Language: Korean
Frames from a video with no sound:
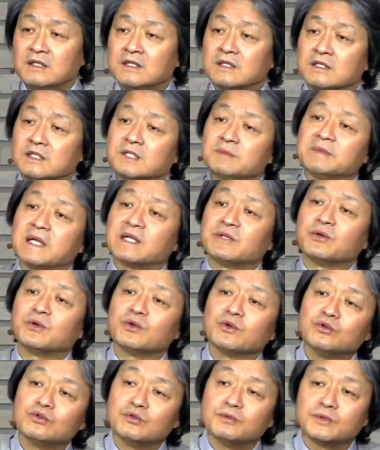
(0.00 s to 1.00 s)
지금
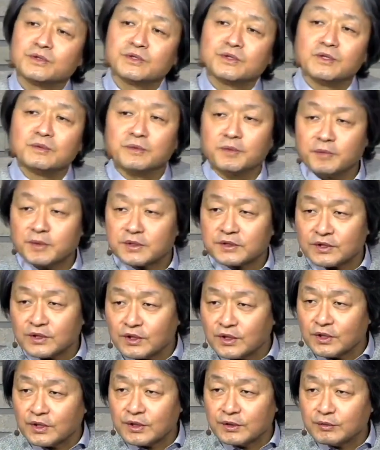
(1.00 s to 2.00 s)
대통령 후보들을
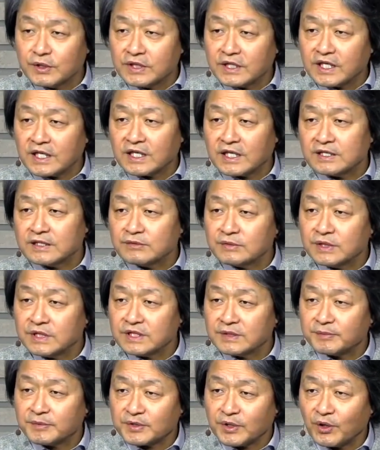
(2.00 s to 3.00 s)
보면서 우리나라 우리
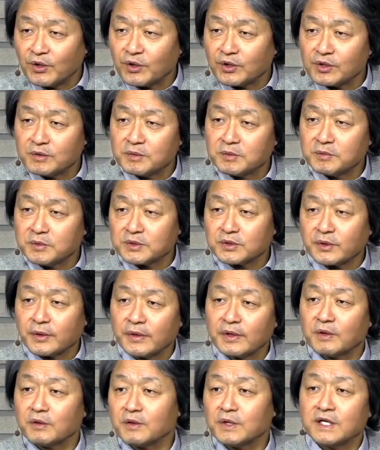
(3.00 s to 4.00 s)
지금 선거를 보면서
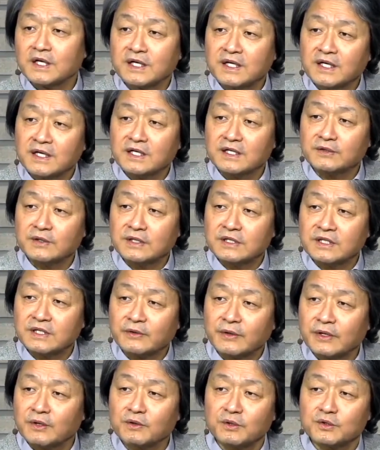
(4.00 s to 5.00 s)
괴로워해야 되는데
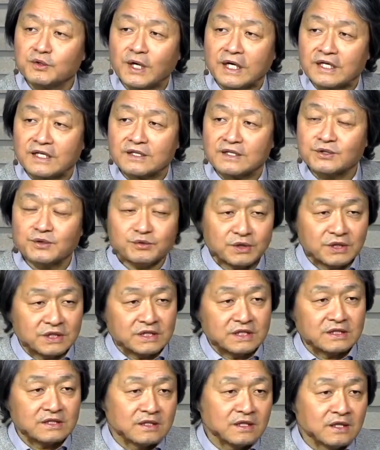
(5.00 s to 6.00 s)
괴로워도 안 하죠 우리는
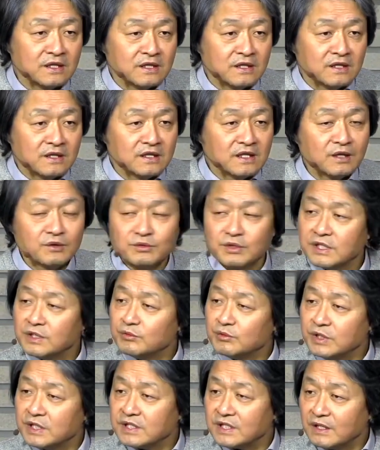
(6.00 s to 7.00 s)
이게 우리
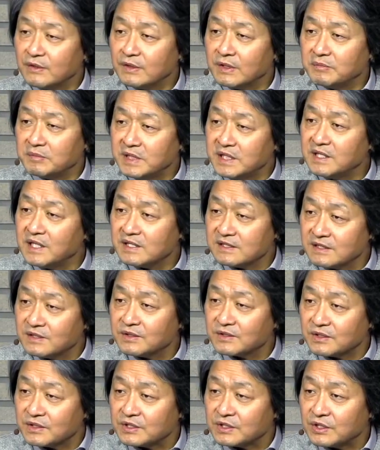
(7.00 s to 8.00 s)
우리 사회의
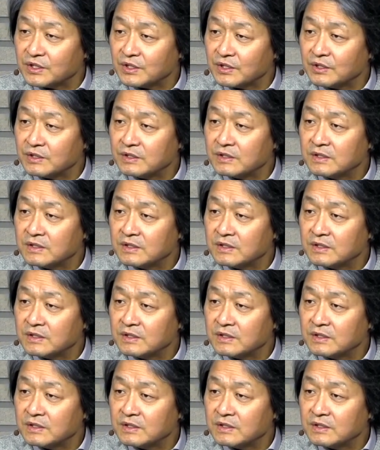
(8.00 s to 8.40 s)
민낯이거든요.